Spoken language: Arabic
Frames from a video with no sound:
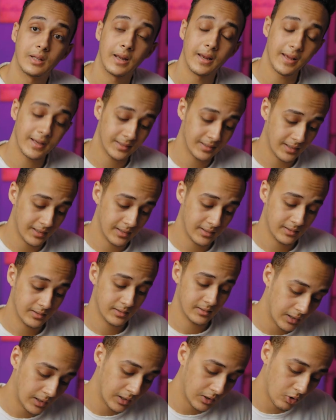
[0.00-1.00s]
ثلاثة
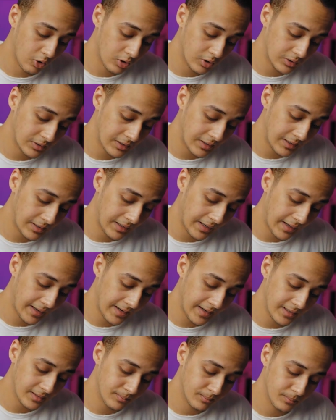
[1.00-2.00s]
علاقة
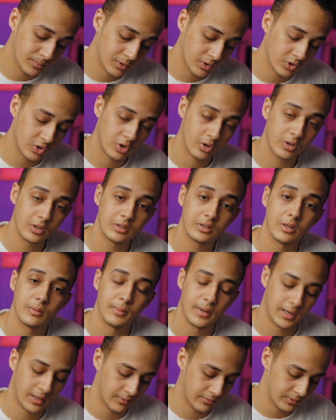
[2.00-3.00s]
الإلحاد بنظرية
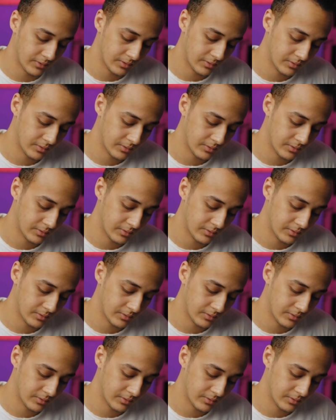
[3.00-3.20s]
المعرفة